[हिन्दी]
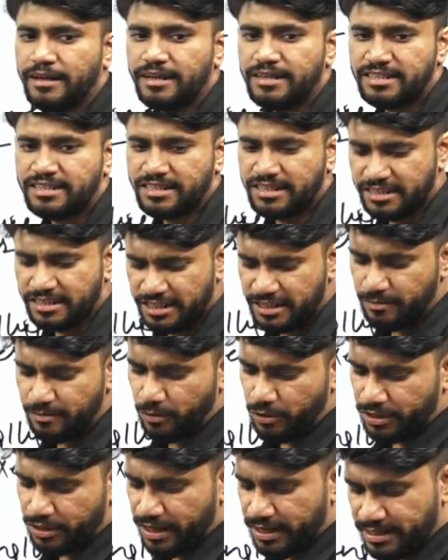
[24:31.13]
हिस्ट्रेसिस
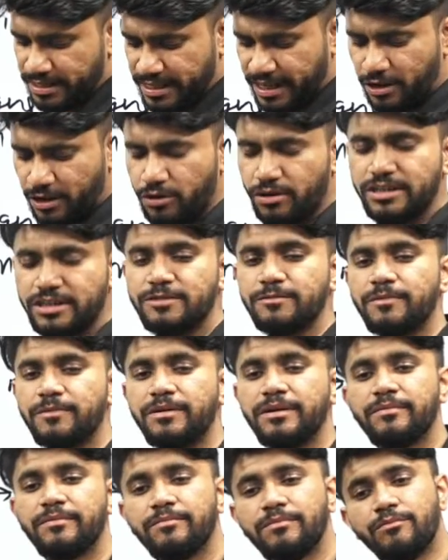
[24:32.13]
मोटर सिंक्रोनस
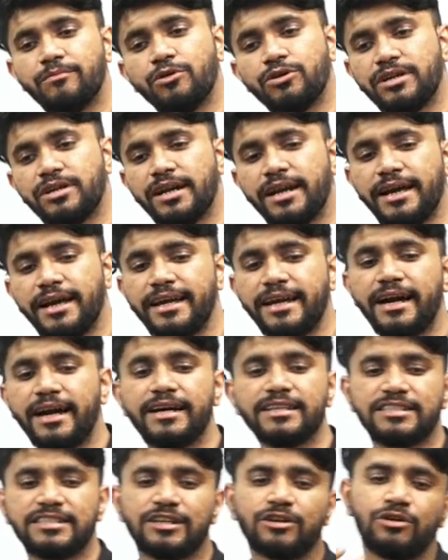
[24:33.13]
मोटर है या
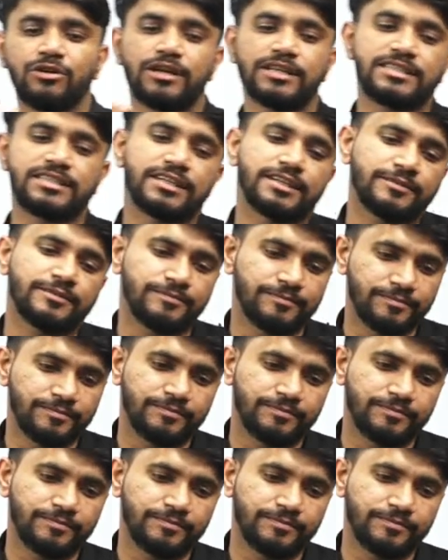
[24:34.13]
असिंक्रोनस है